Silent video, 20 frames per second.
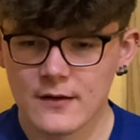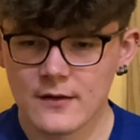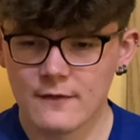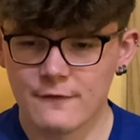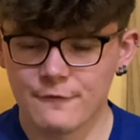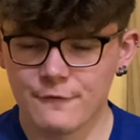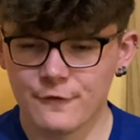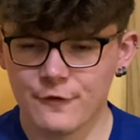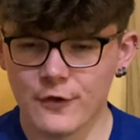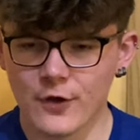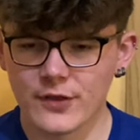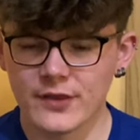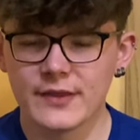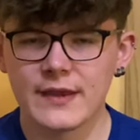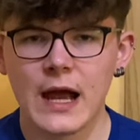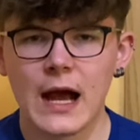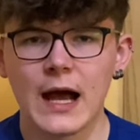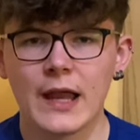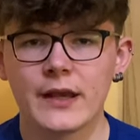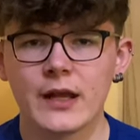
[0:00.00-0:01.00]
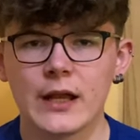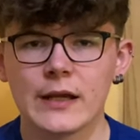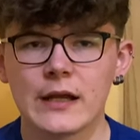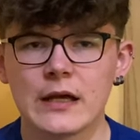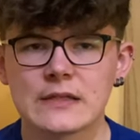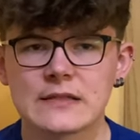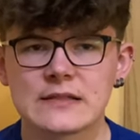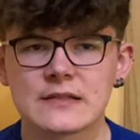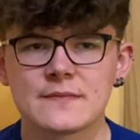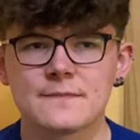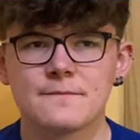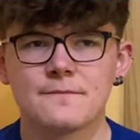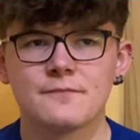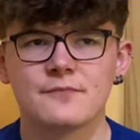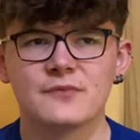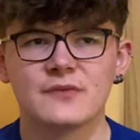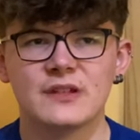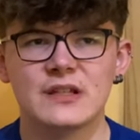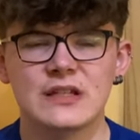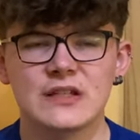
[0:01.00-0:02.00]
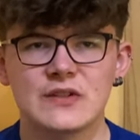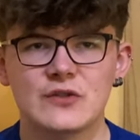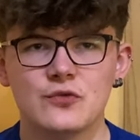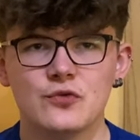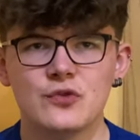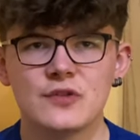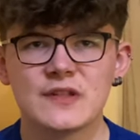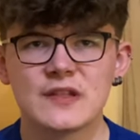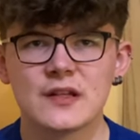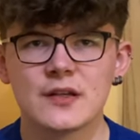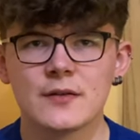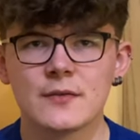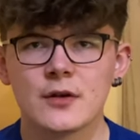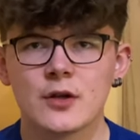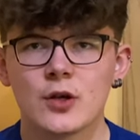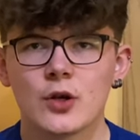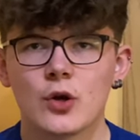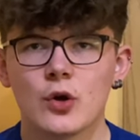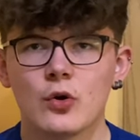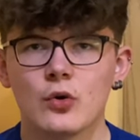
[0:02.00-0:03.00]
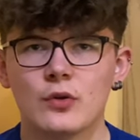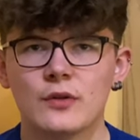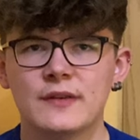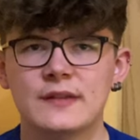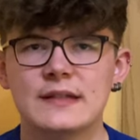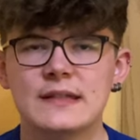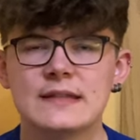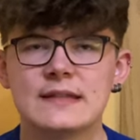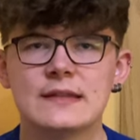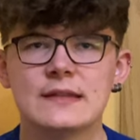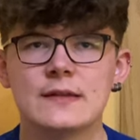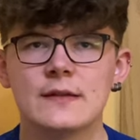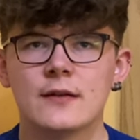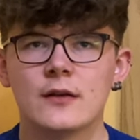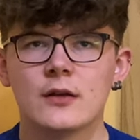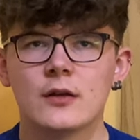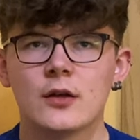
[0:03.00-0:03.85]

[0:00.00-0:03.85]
von der Ananas die Süße und diesen